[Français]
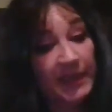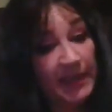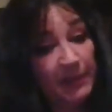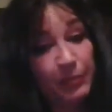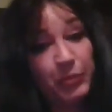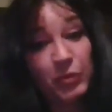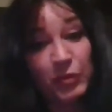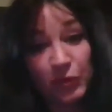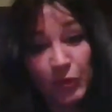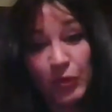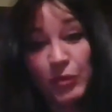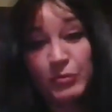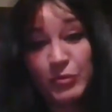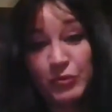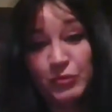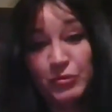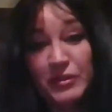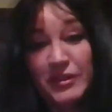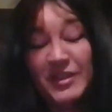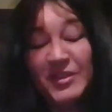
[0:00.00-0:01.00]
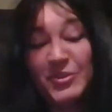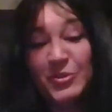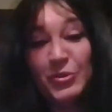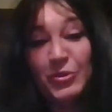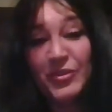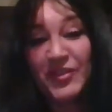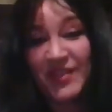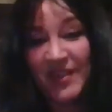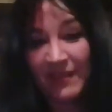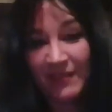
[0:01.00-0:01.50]
et pourtant, comme je vous dis, je
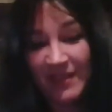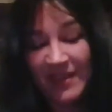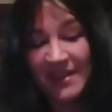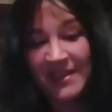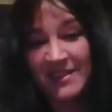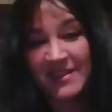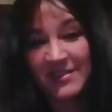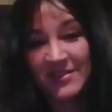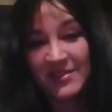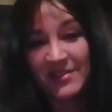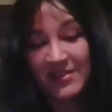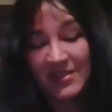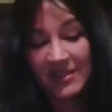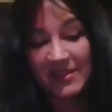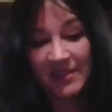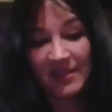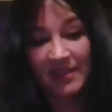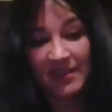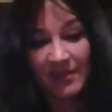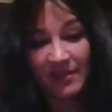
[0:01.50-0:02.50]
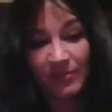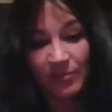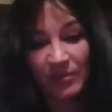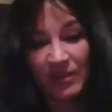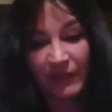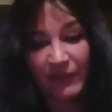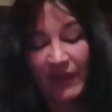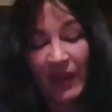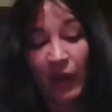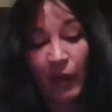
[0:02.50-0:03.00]
le savais, j'étais
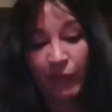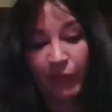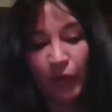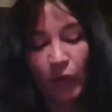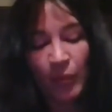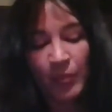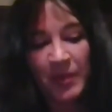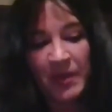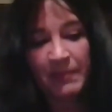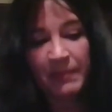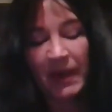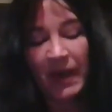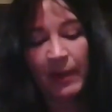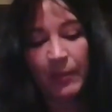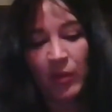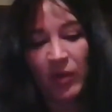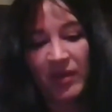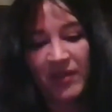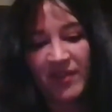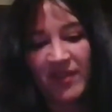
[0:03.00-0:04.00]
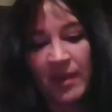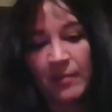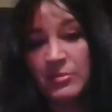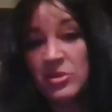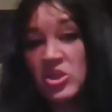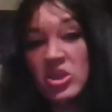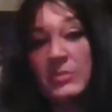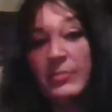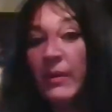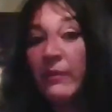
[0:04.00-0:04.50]
tout à fait informée par rapport à ça,
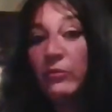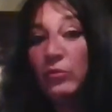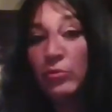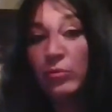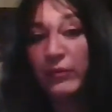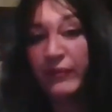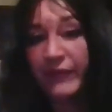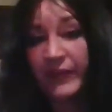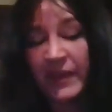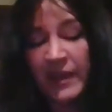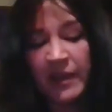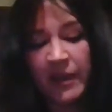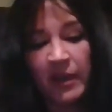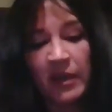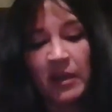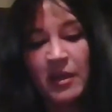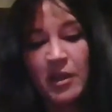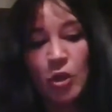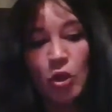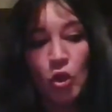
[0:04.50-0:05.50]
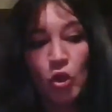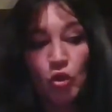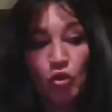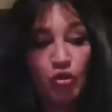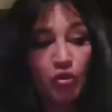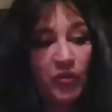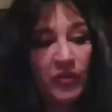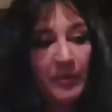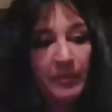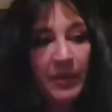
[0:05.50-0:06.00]
mais je n'ai pas voulu le faire.
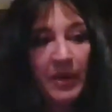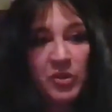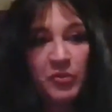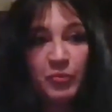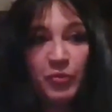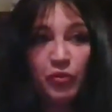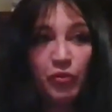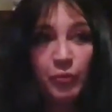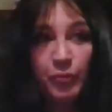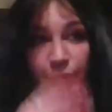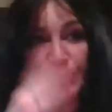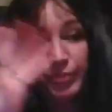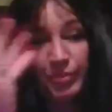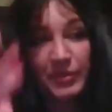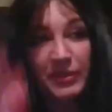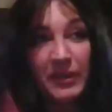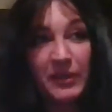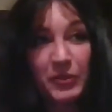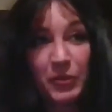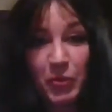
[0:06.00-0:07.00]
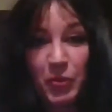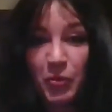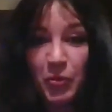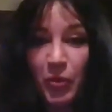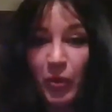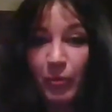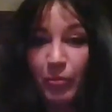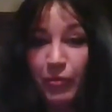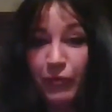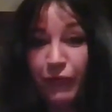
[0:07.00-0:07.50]
Je ne sais pas, je me suis peut-être
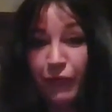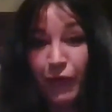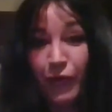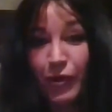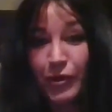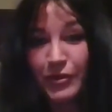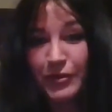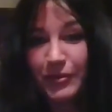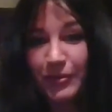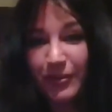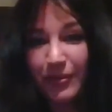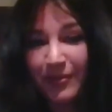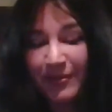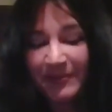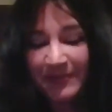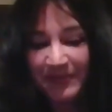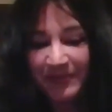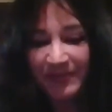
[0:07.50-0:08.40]
crue plus forte euh,